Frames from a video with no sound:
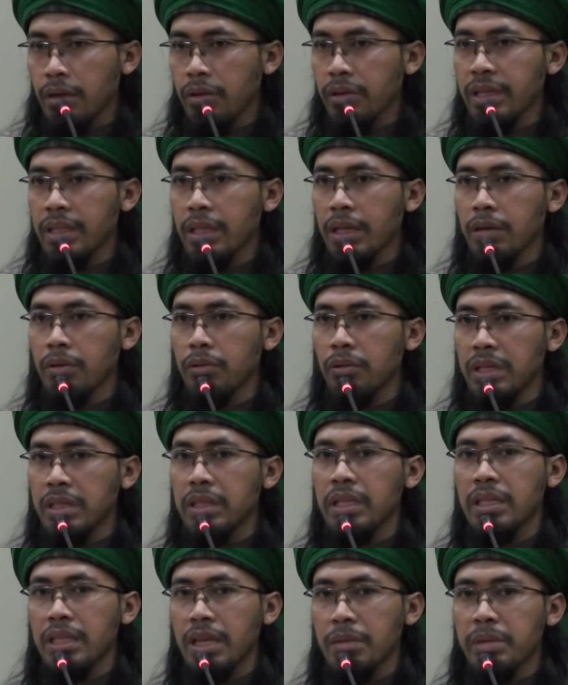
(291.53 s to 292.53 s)
Kalau kita
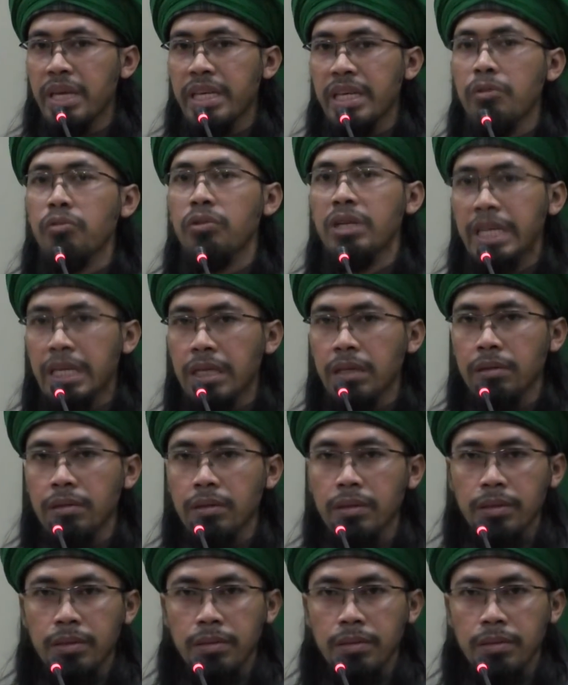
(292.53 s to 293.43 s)
kulit hitam, gigi kuning.